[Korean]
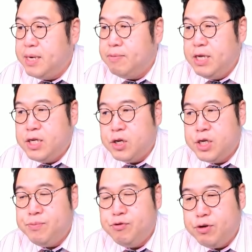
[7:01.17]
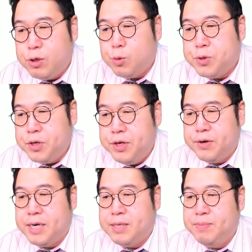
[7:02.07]
여러분 2016년 총선
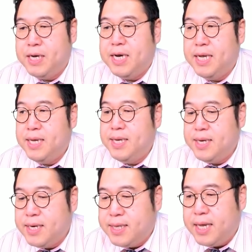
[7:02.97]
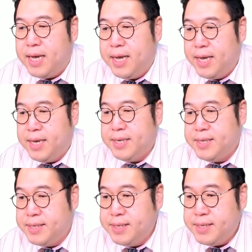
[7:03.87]
기억하십니까? 그때
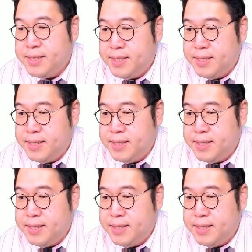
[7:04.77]
어?